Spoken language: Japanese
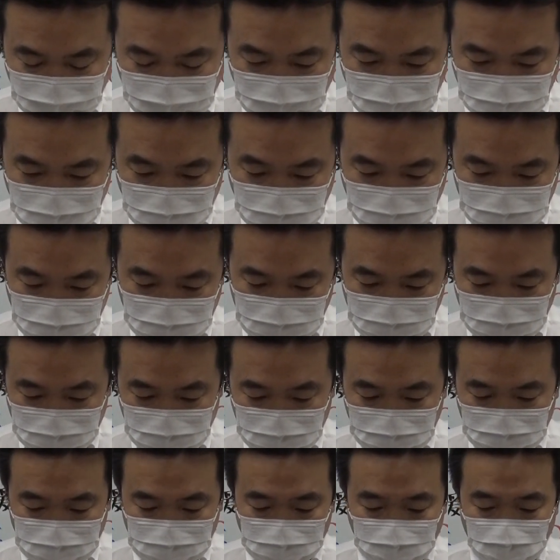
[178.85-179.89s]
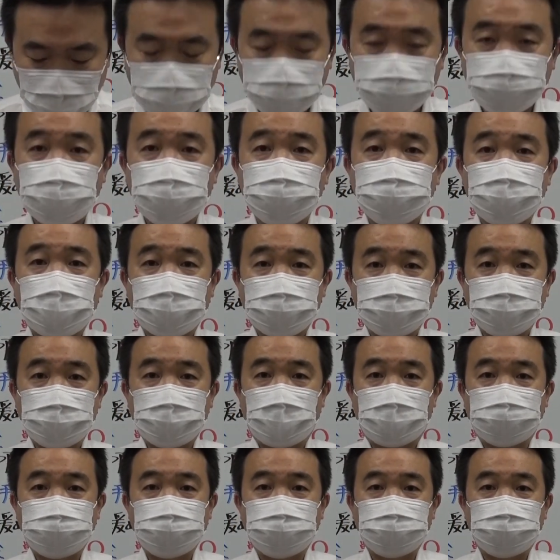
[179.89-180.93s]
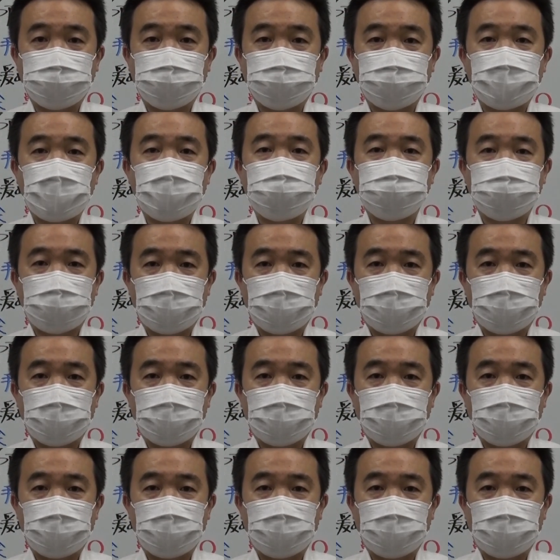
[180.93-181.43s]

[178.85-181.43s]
コールセンターにあのお電